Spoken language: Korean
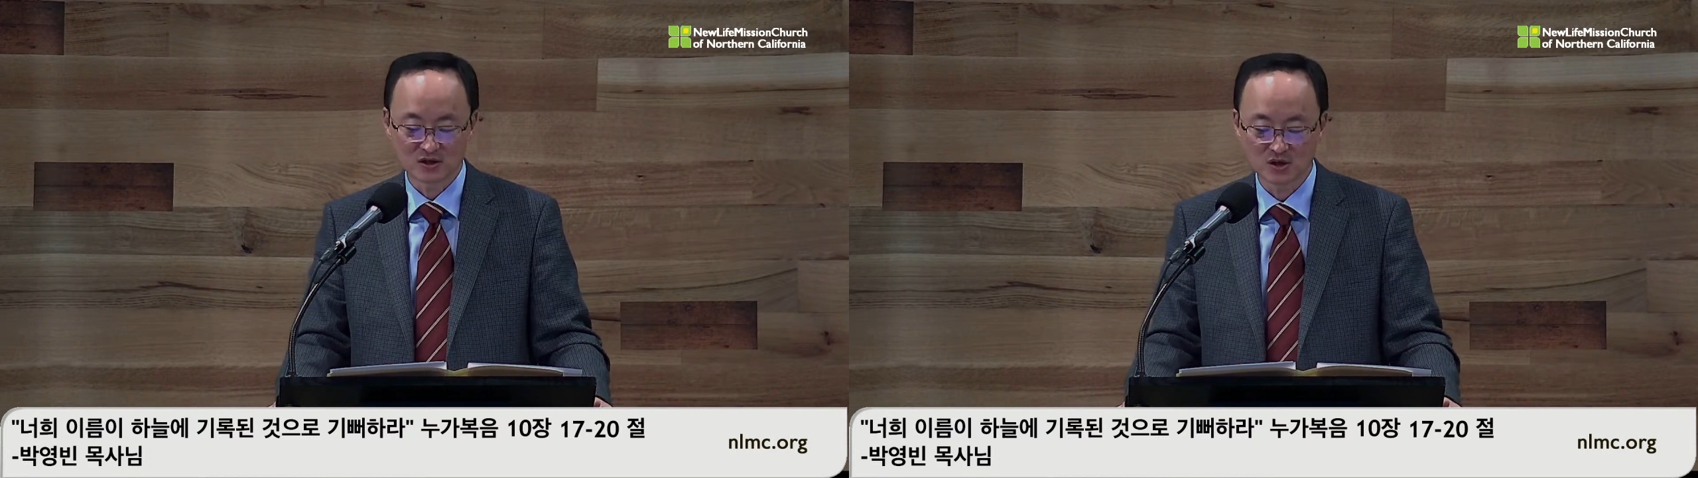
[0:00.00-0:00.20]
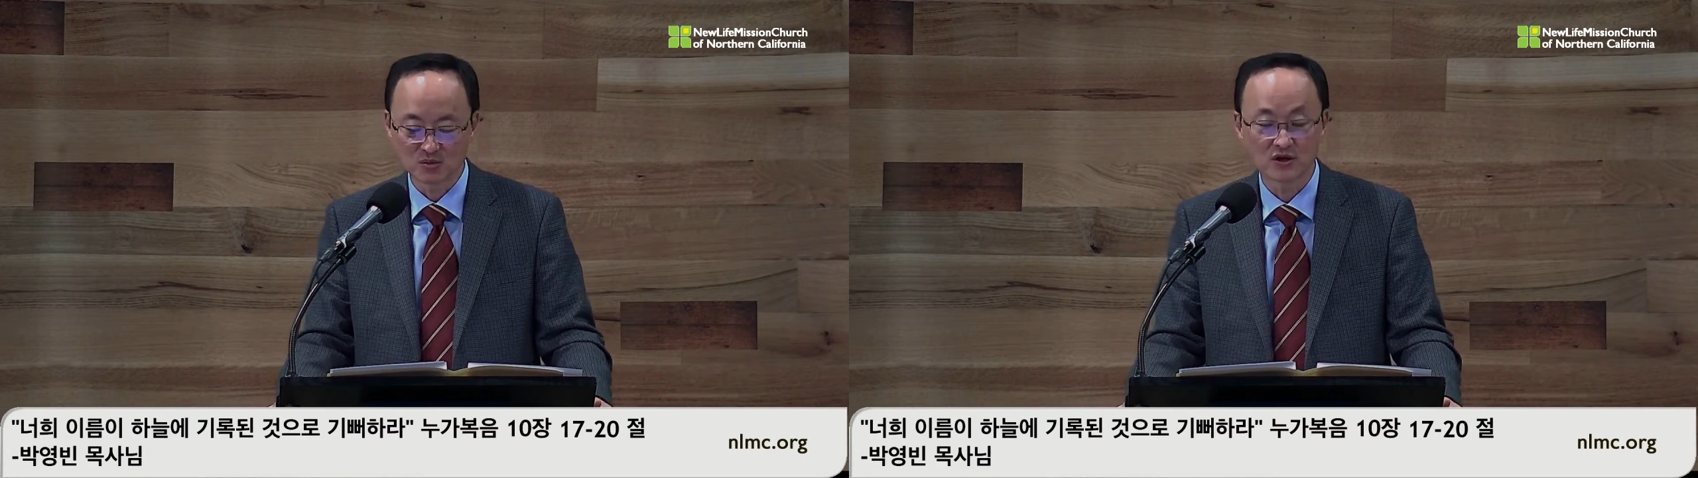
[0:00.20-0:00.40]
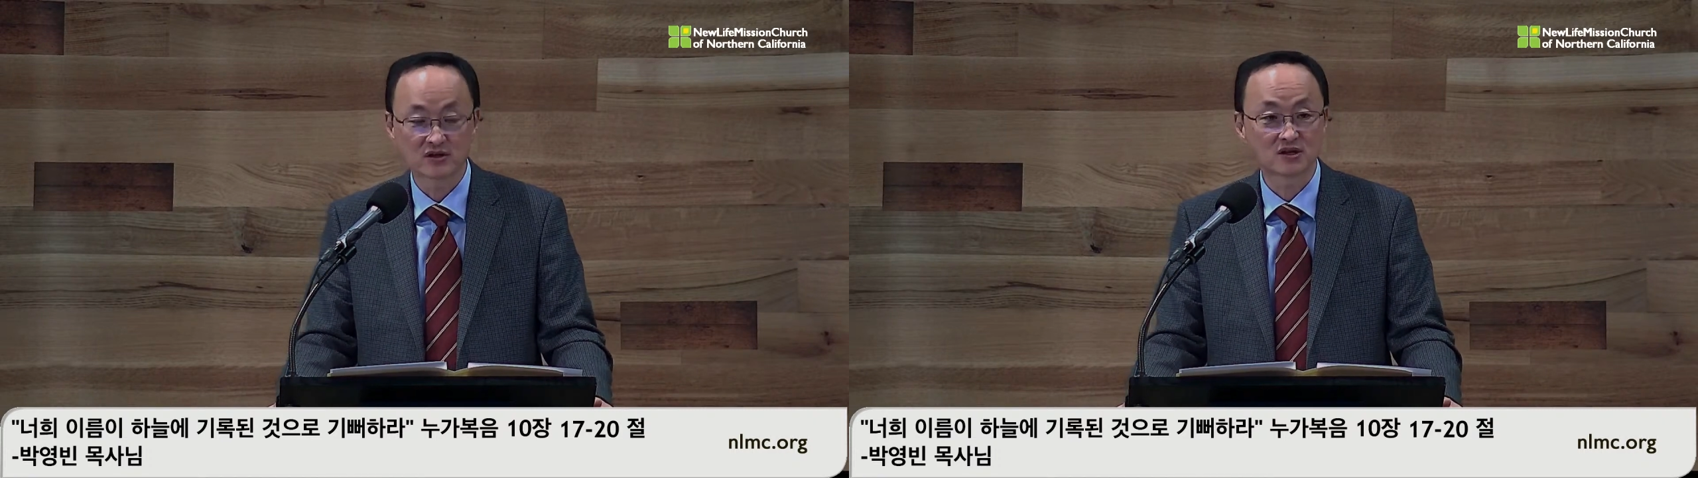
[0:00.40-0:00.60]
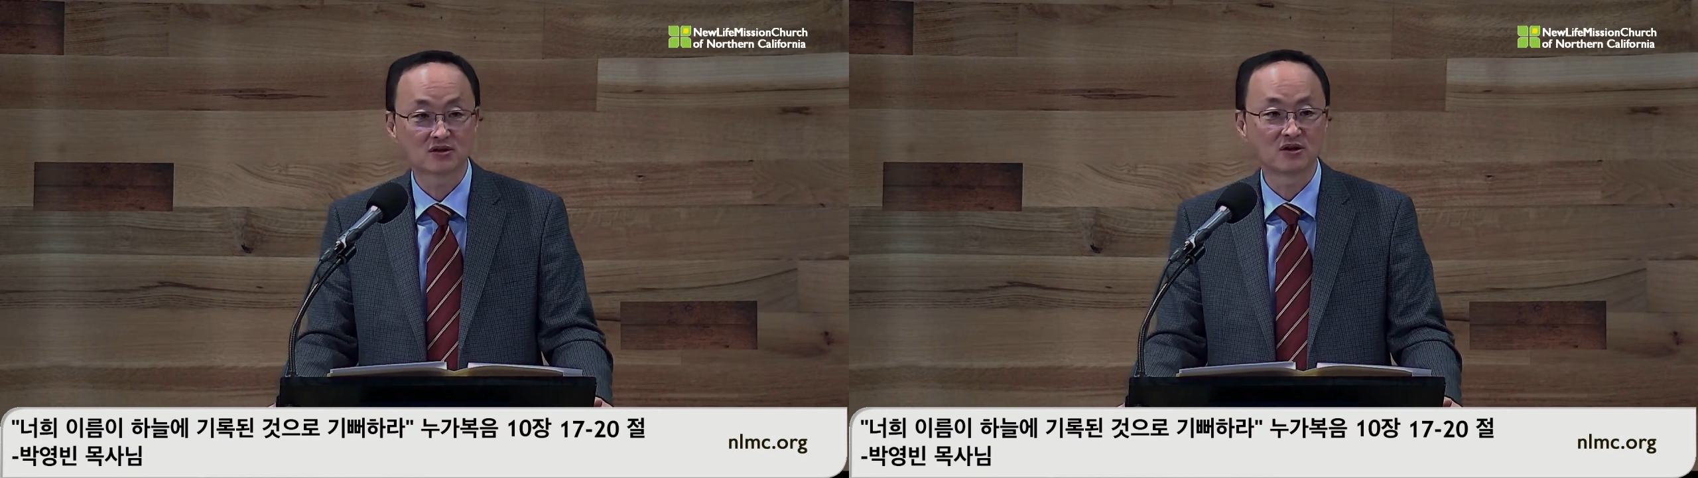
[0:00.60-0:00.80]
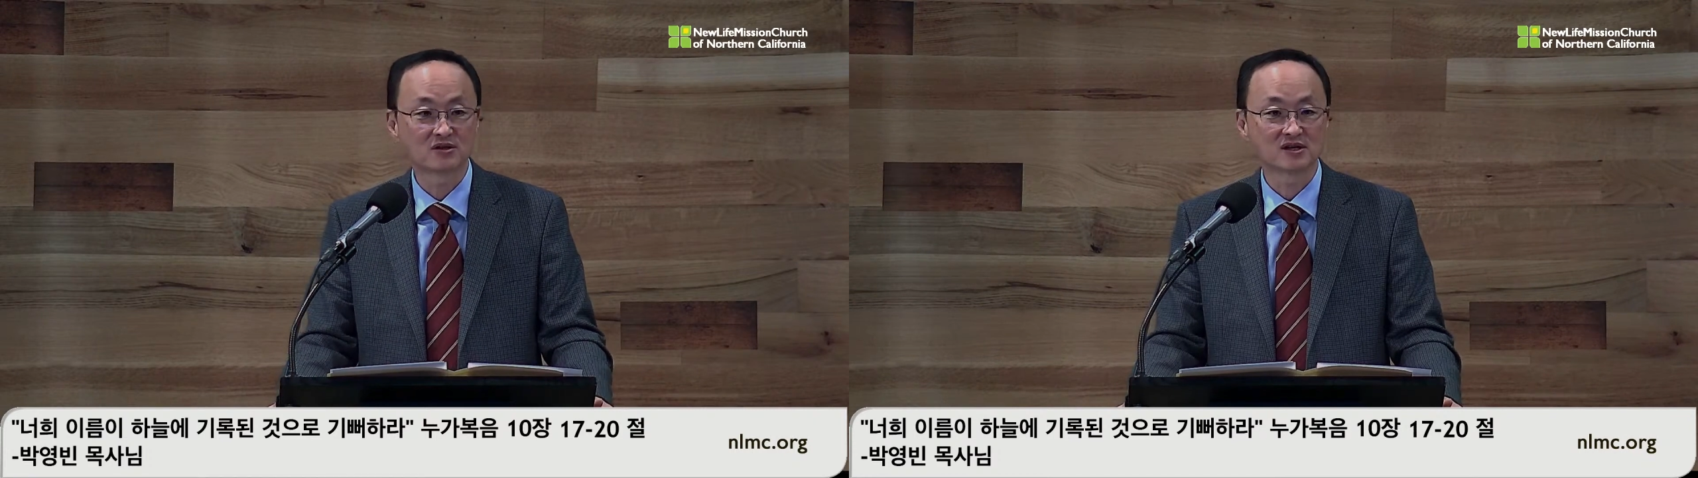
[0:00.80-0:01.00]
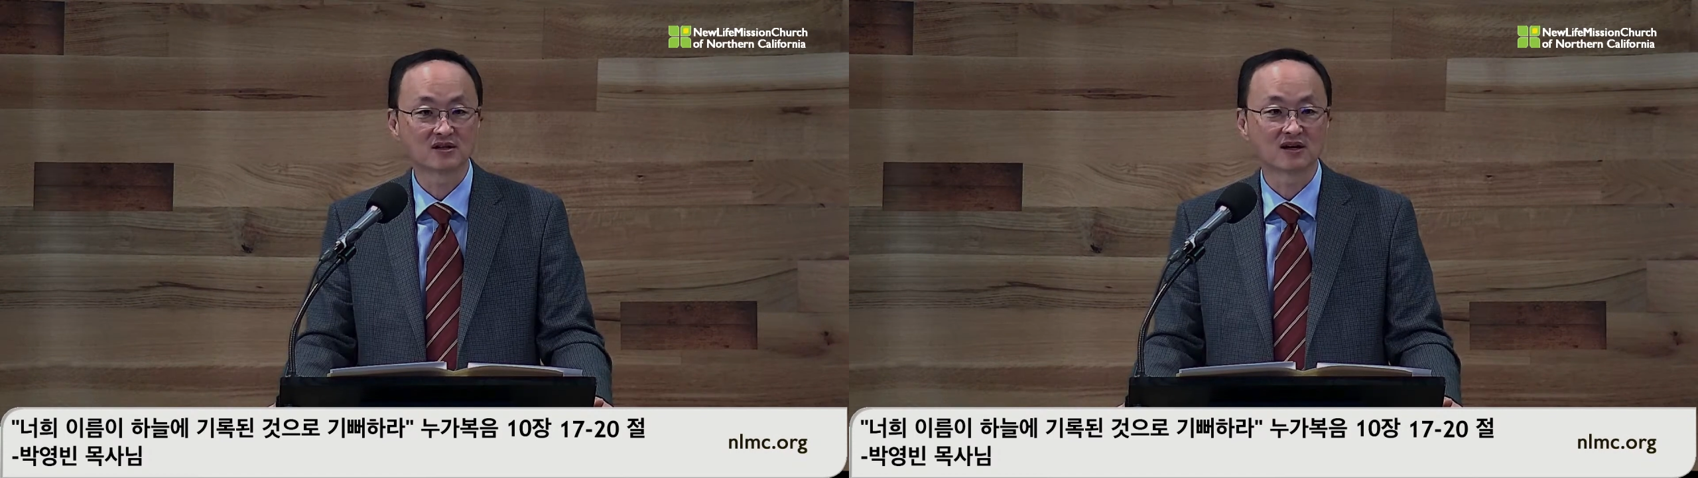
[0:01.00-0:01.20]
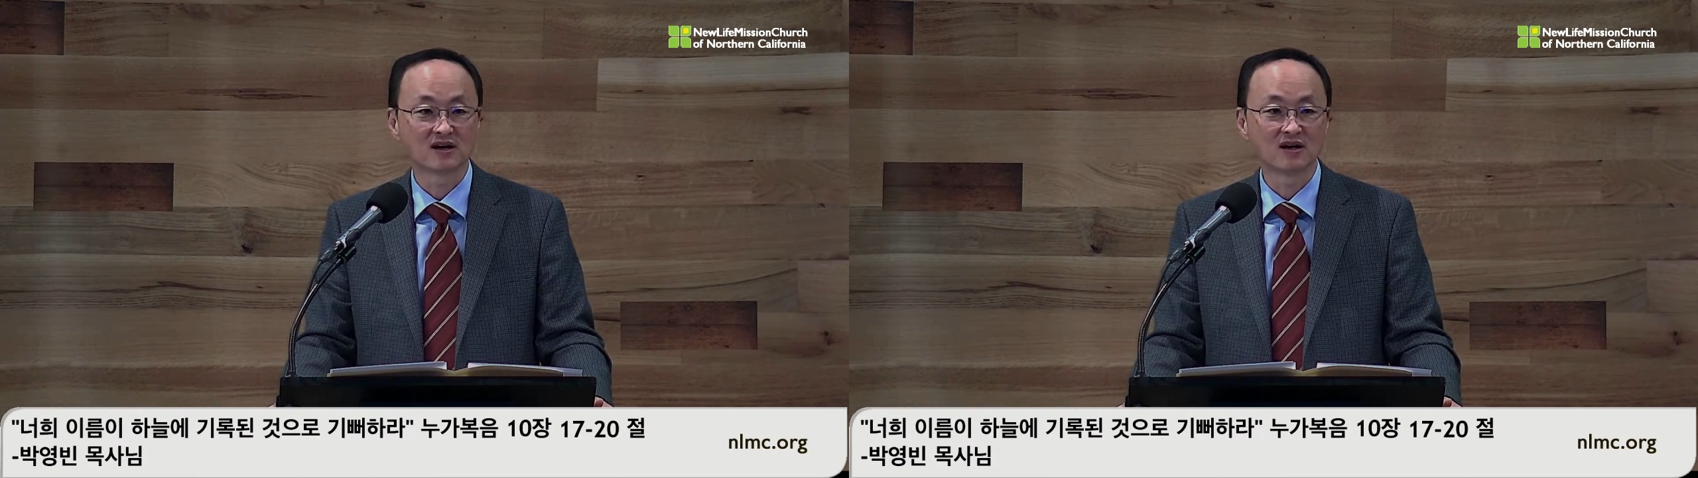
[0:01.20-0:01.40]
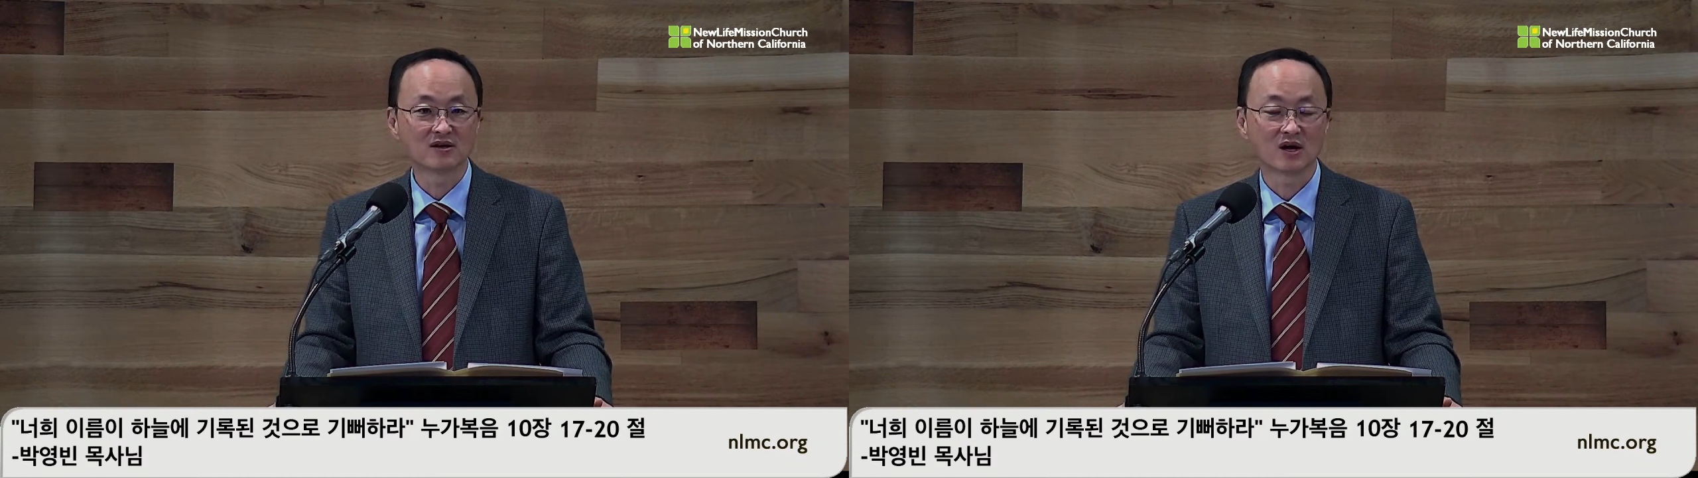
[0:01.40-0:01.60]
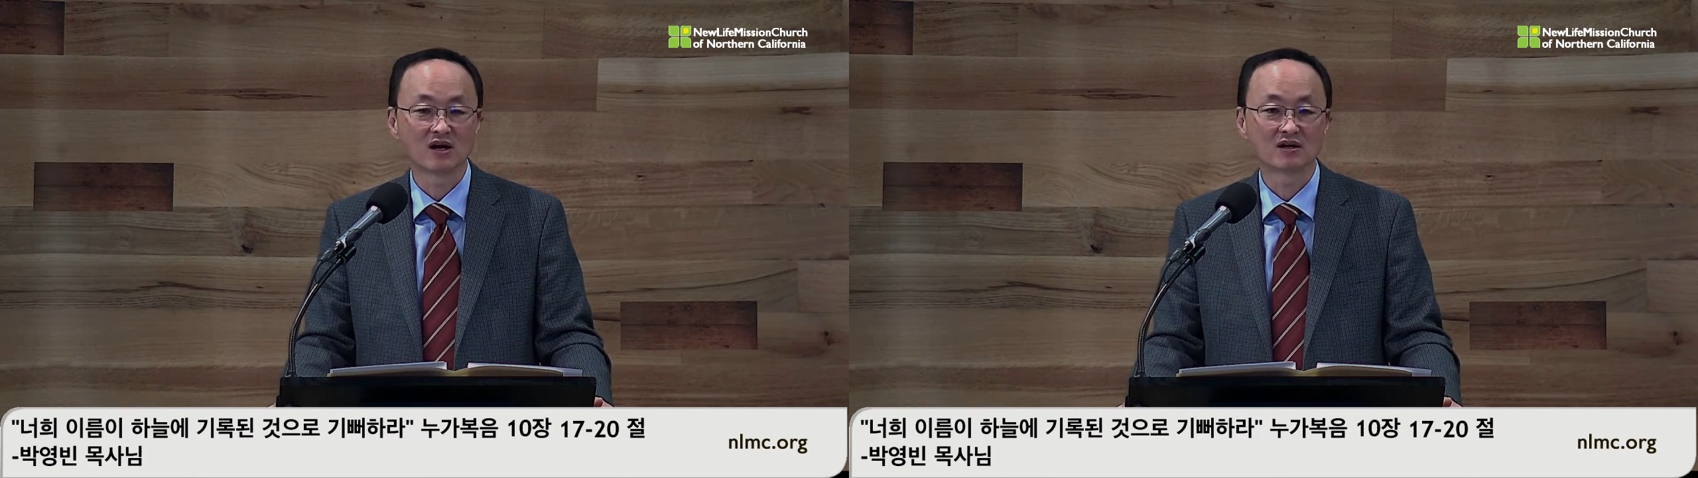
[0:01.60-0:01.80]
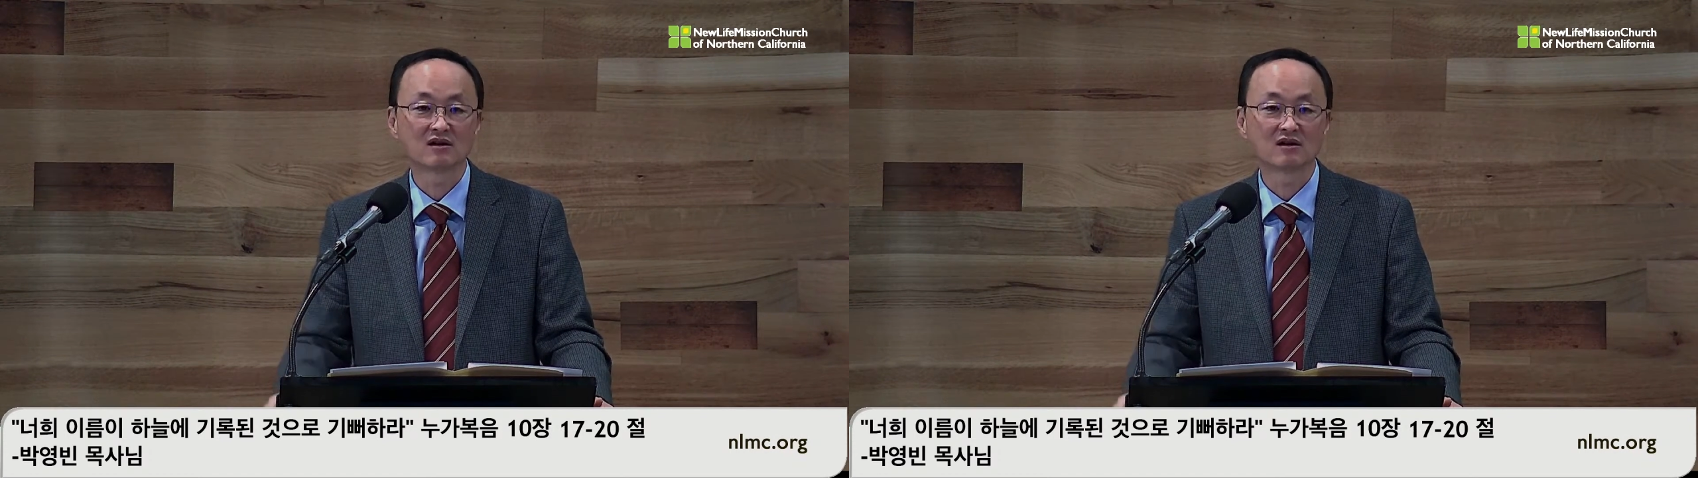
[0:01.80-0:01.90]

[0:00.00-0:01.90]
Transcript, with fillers: 선포했었던 것을 갖다가 어,